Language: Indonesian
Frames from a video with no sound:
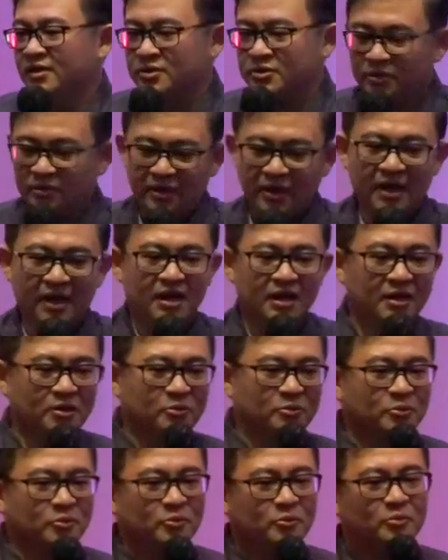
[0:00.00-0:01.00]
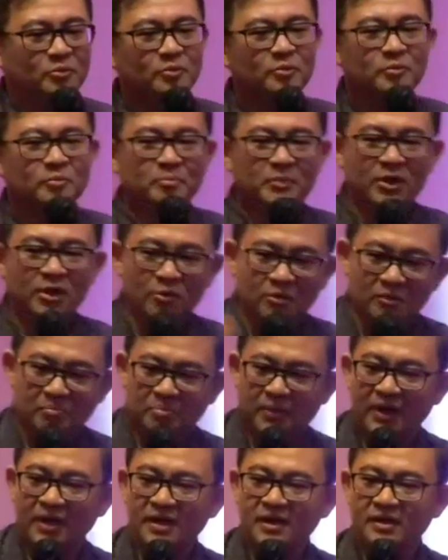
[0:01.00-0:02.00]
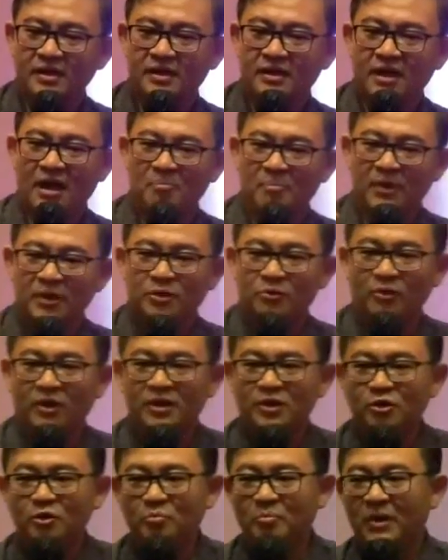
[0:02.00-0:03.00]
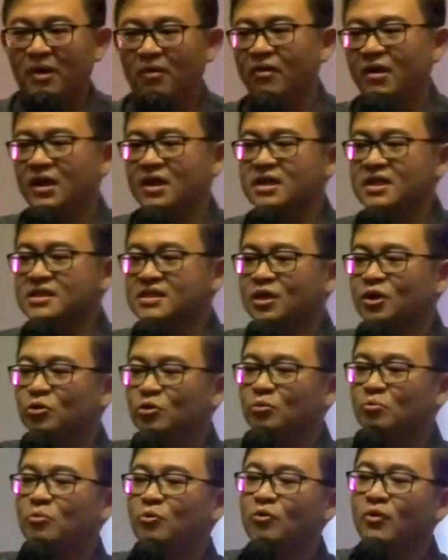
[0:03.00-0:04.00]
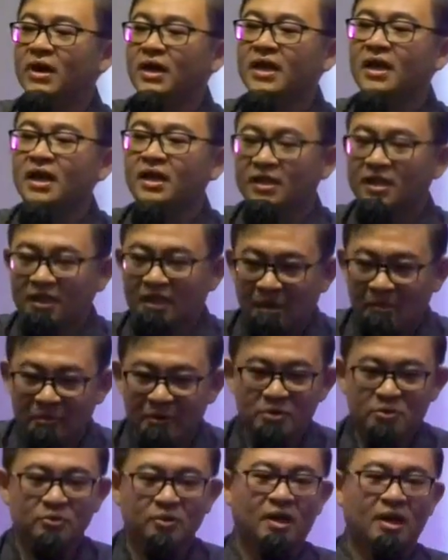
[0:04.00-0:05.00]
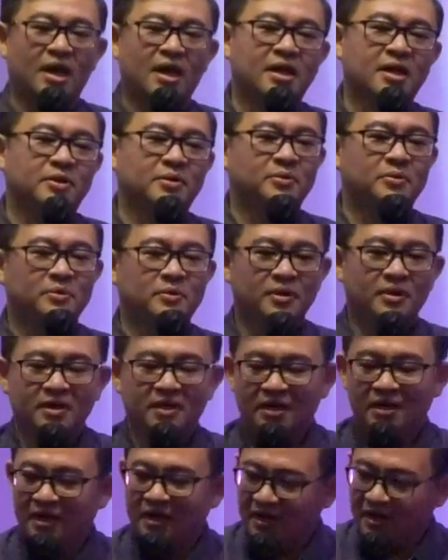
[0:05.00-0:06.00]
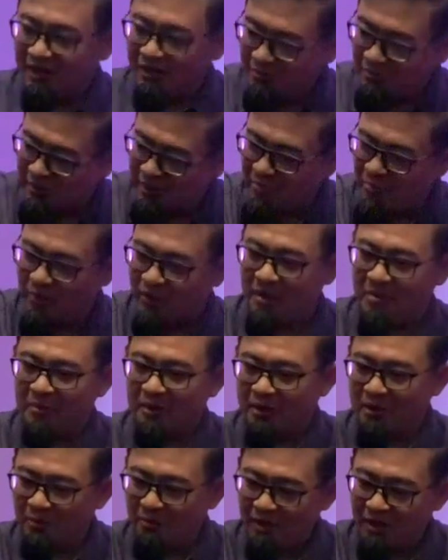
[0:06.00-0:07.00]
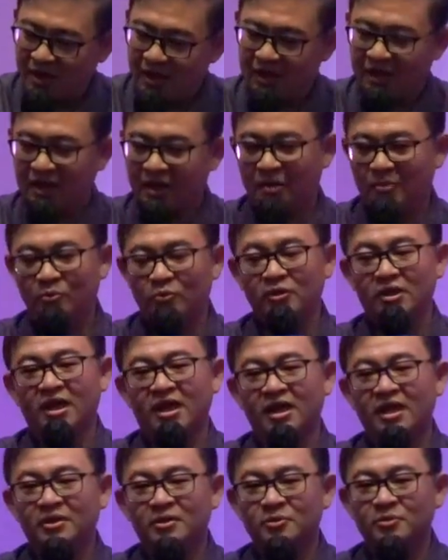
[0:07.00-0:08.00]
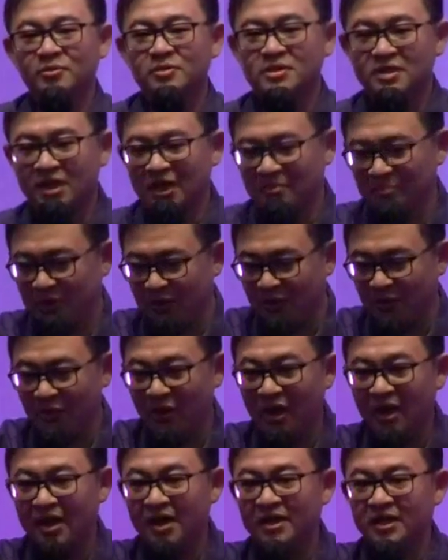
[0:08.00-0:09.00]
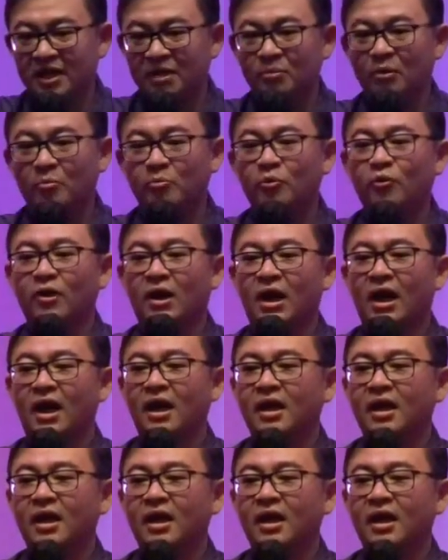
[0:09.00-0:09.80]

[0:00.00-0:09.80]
Saudara lalu minggu depan hamba Tuhan ini bawa lagi seguntung bunga yang tetapi sudah layu. Lalu dia mulai mendoakan anak muda itu, setelah mendoakan dia mau pulang.